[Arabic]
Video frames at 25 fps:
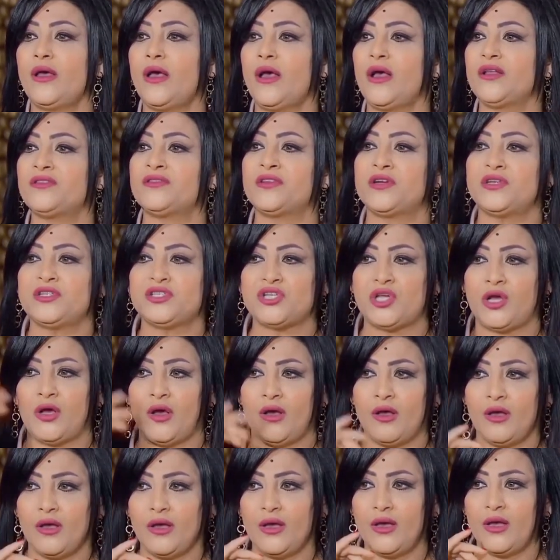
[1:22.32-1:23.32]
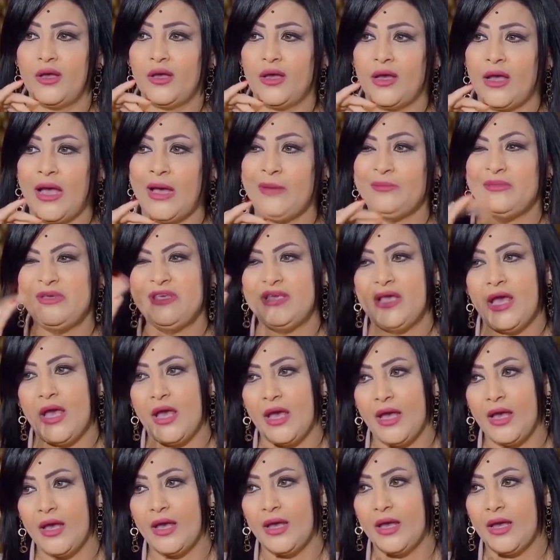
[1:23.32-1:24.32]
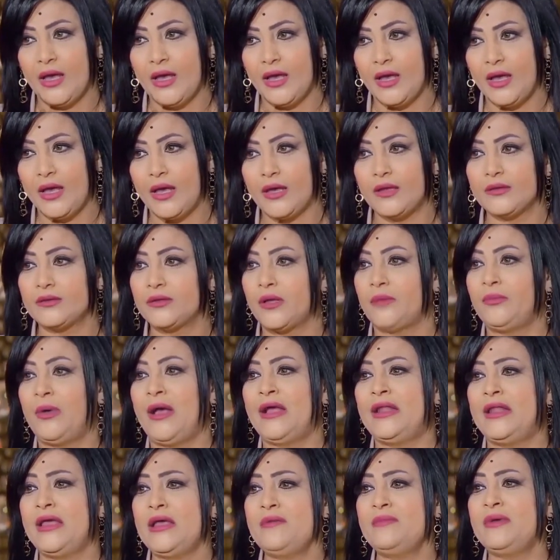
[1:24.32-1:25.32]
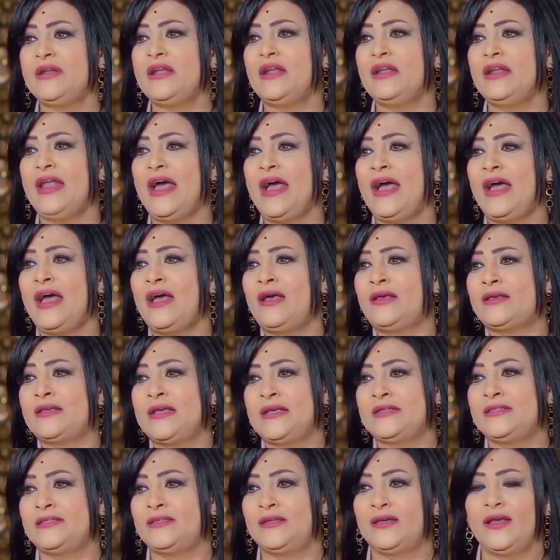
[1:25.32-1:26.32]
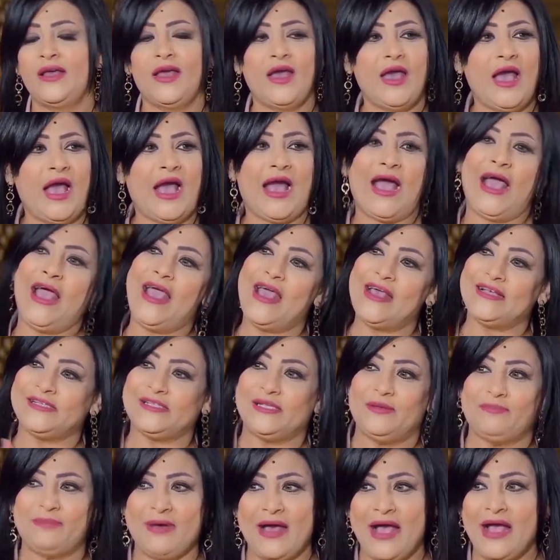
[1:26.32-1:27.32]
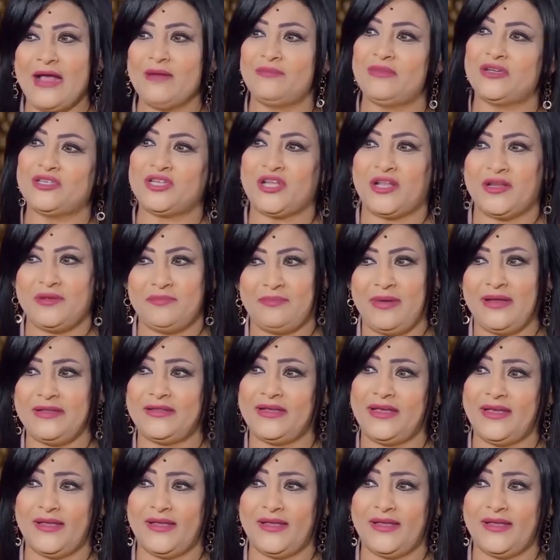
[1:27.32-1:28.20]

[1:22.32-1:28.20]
اطرشها اعميها أيوة. طب على ايه ما انا اللي حح... يعني هحاسب بقى على المشاريب بعد